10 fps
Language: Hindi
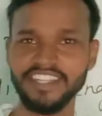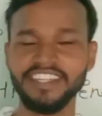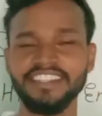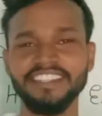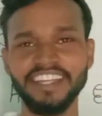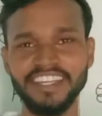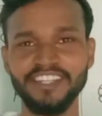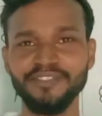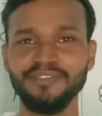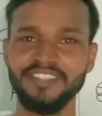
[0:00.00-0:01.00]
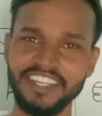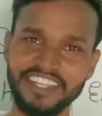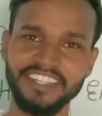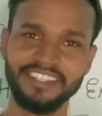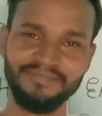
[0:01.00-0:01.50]
करिए थैंक यू टेक
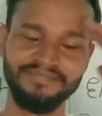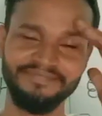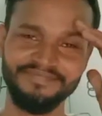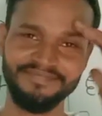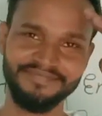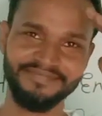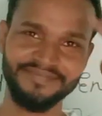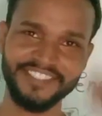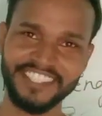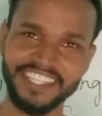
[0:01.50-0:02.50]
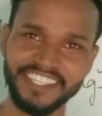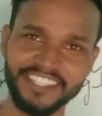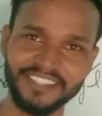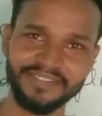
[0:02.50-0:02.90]
केयर जय हिंद